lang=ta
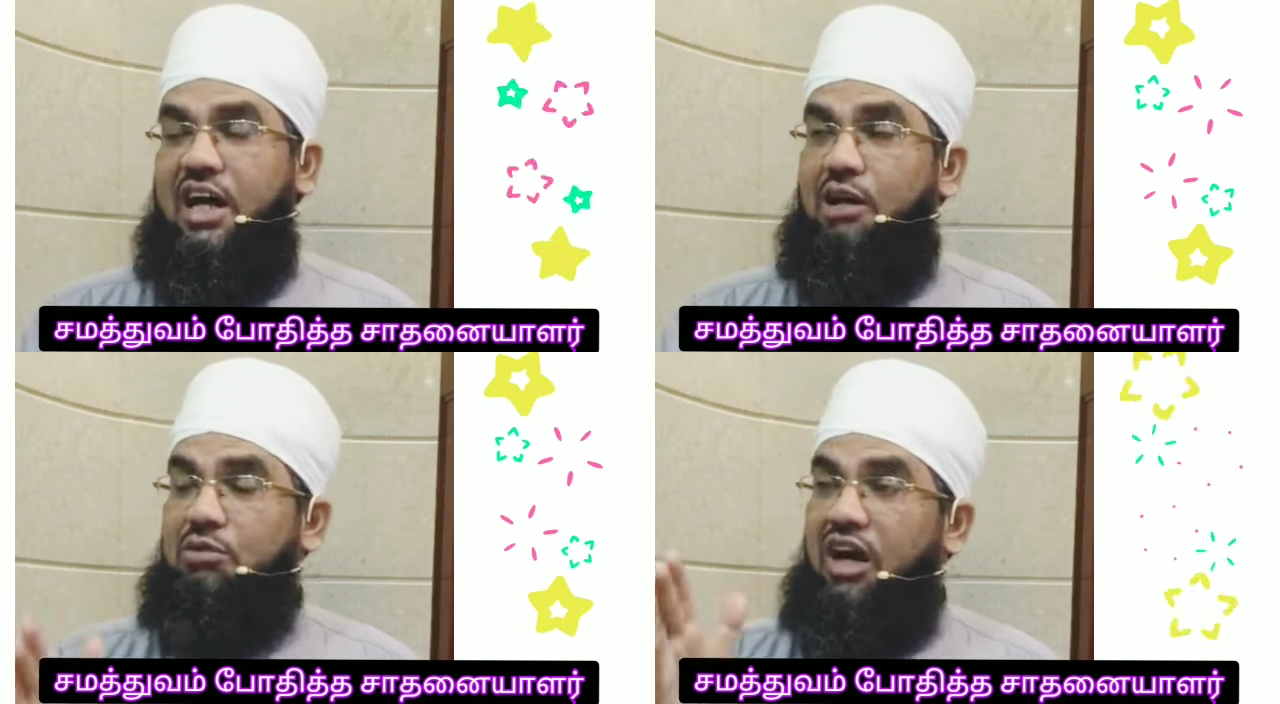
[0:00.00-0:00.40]

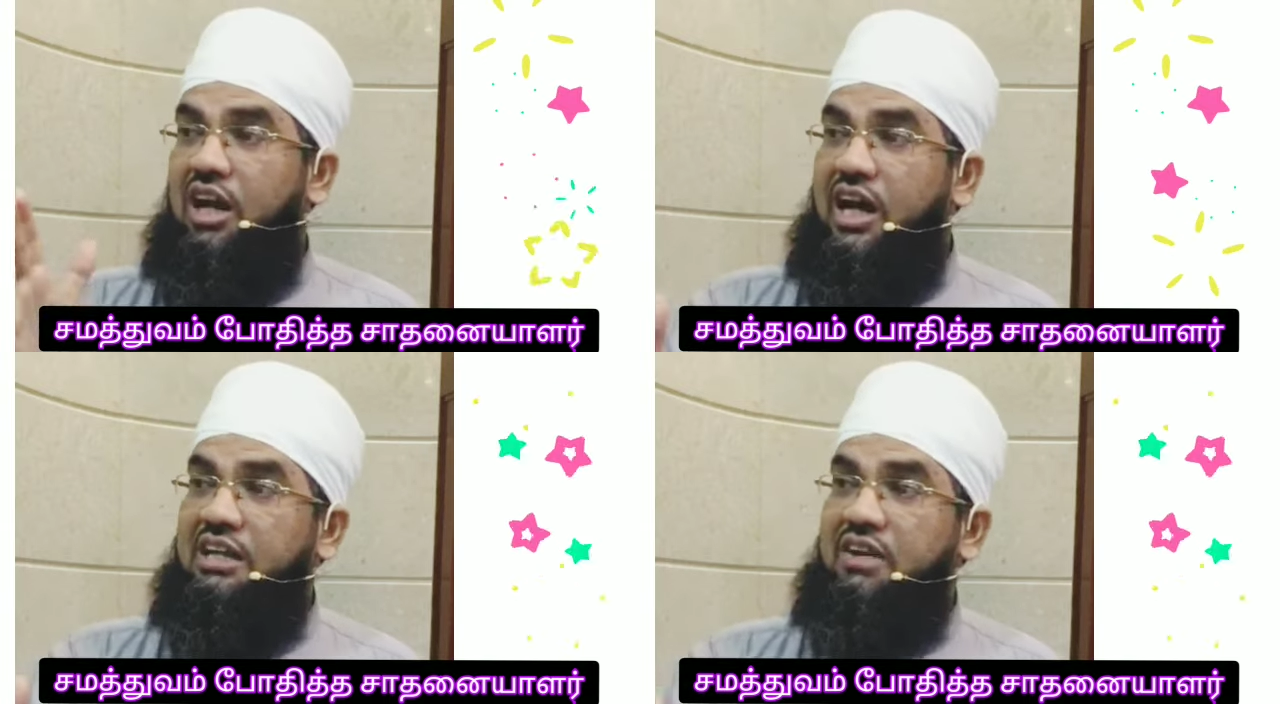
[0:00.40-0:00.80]
அரபு
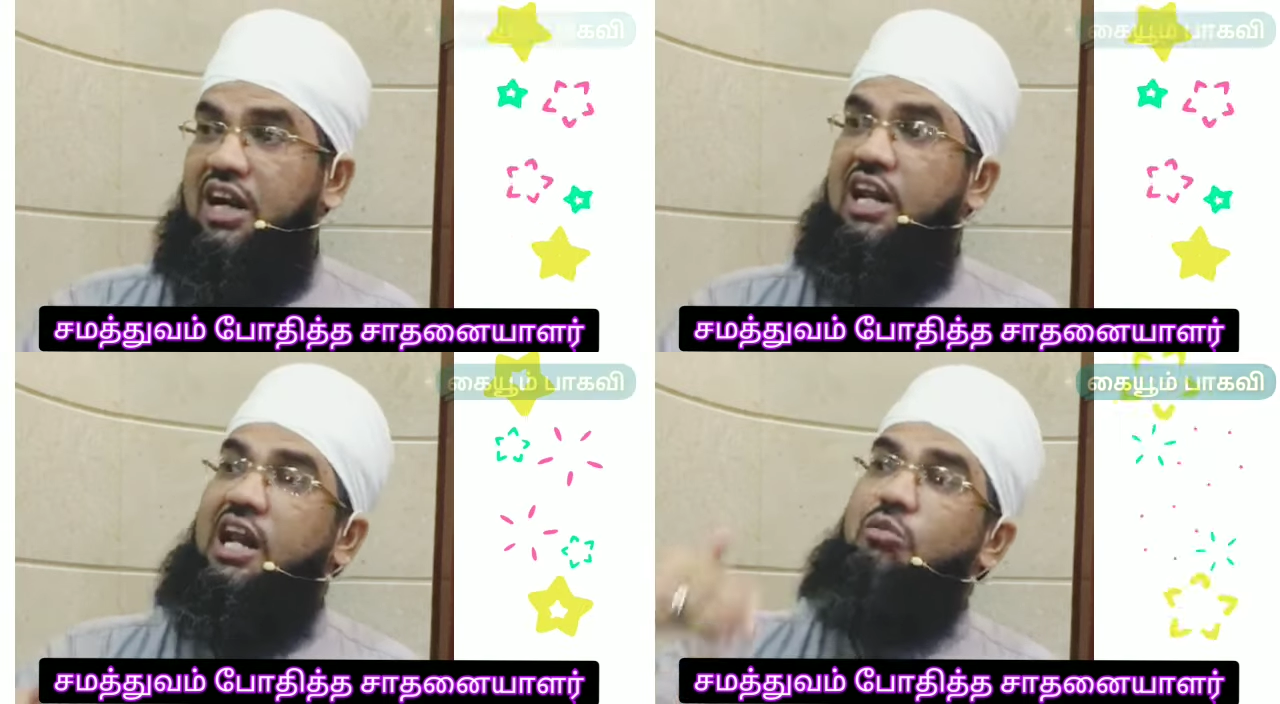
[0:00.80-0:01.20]

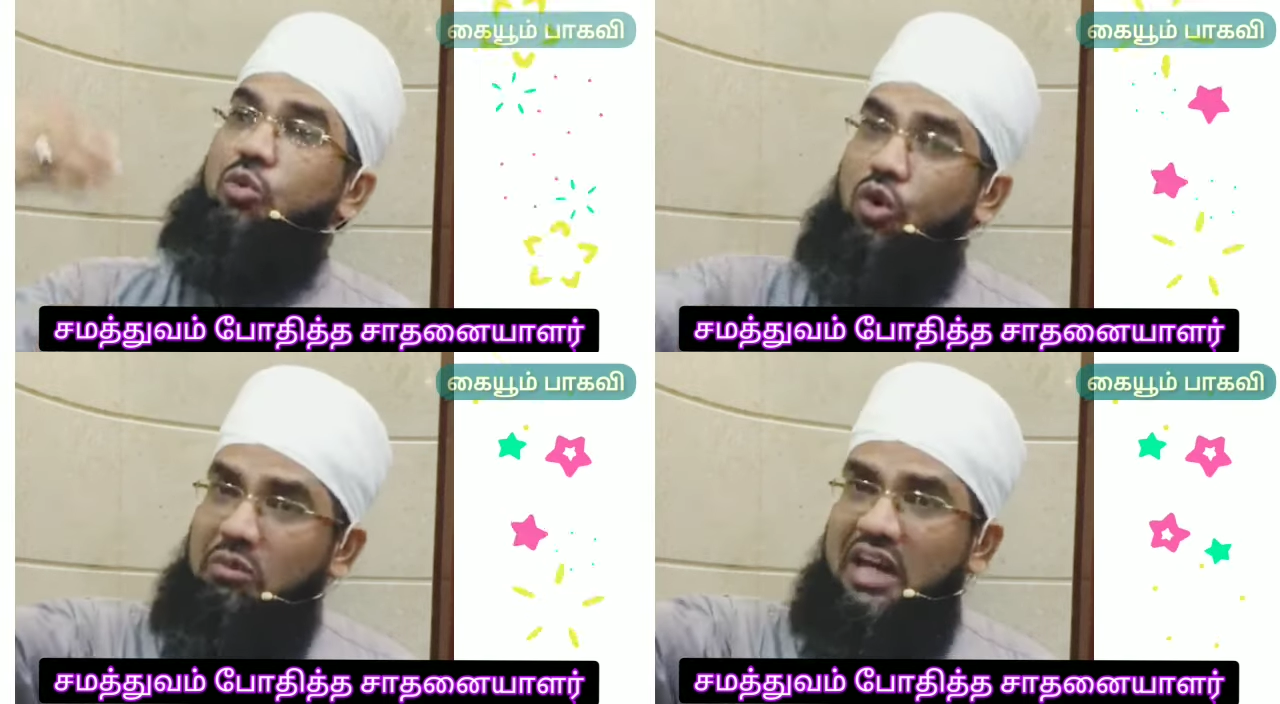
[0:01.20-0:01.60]
அல்லாதவர்களெல்லாம்
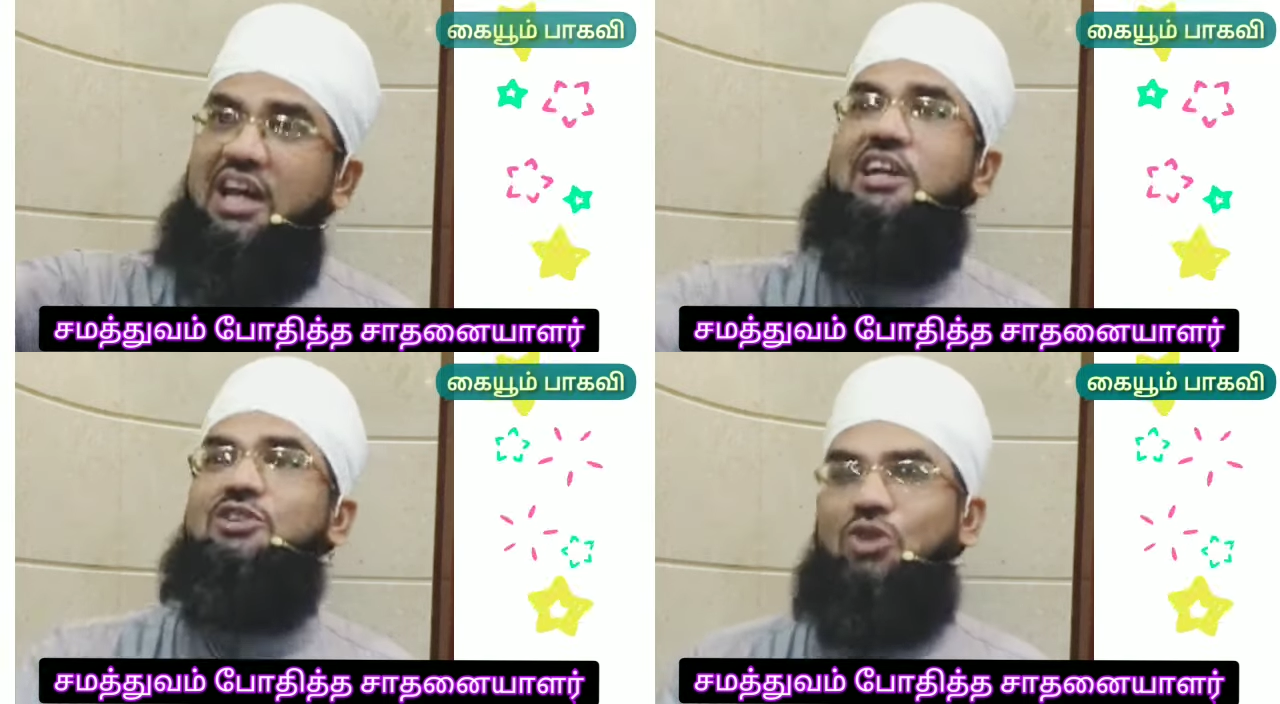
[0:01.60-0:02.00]

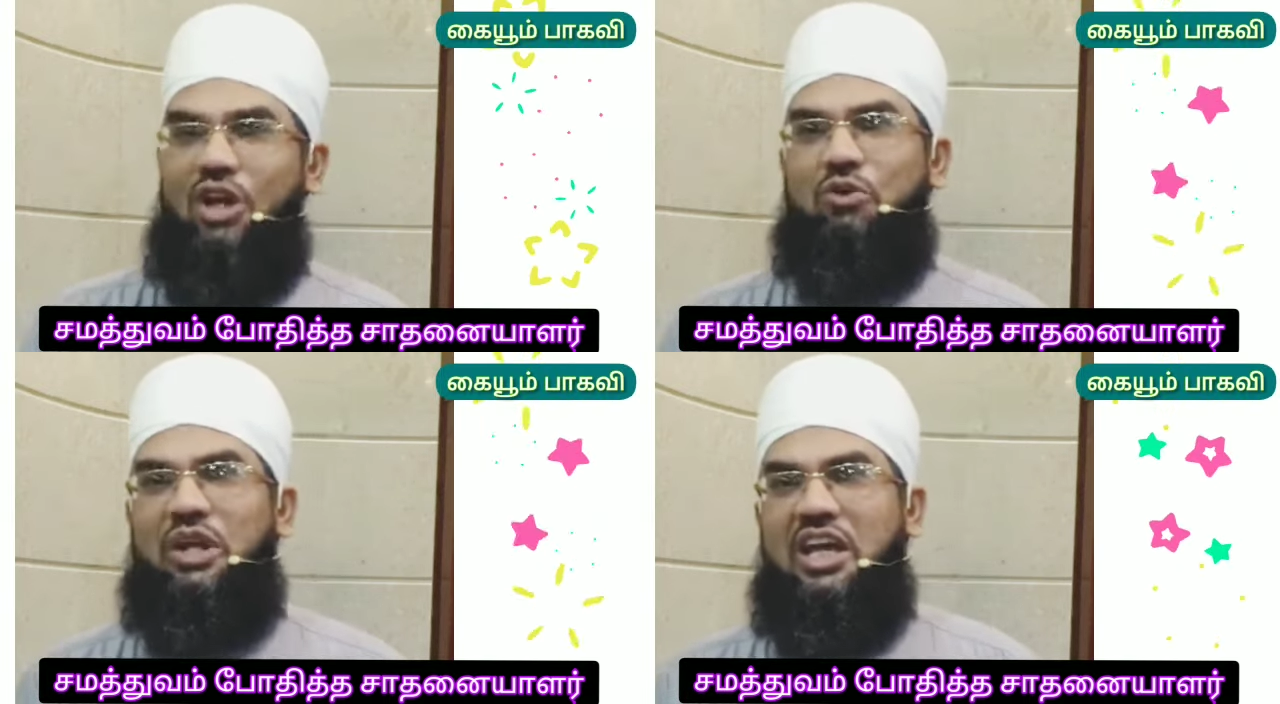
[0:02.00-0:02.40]
ஊமைகள் என்று
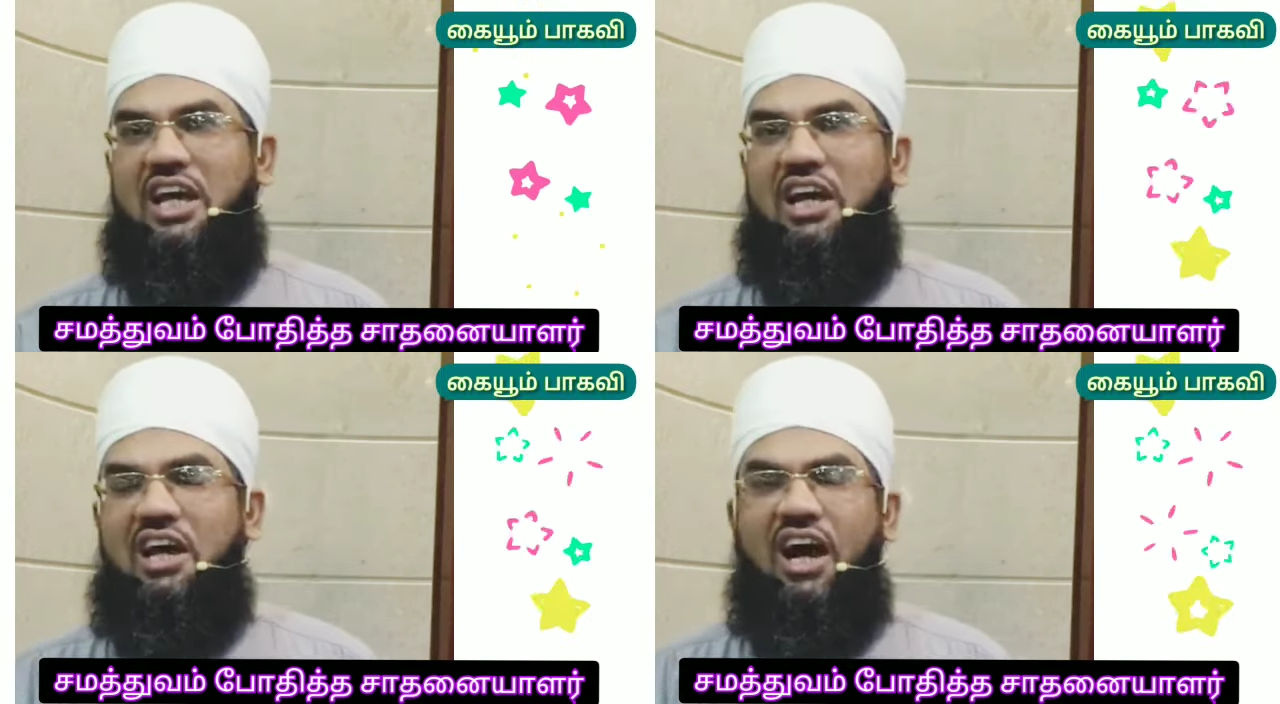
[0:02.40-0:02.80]
சொல்லக்கூடிய
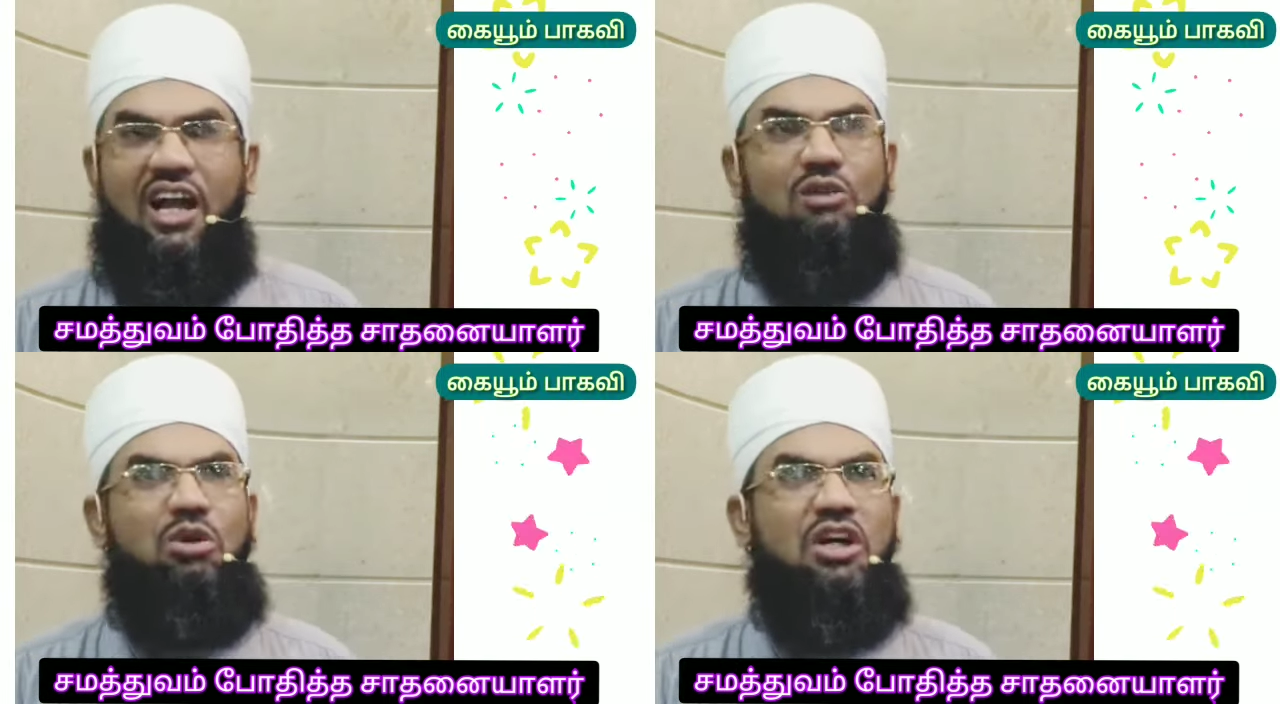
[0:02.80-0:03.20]

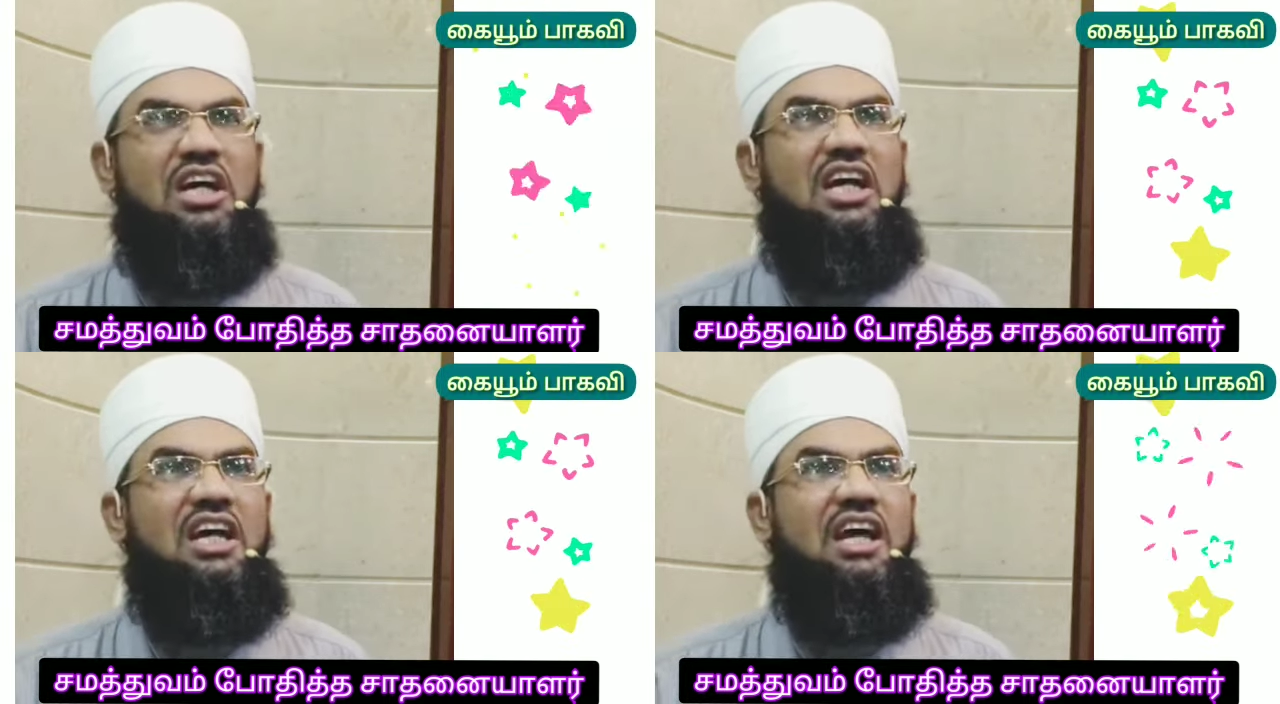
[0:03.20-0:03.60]
அளவுக்கு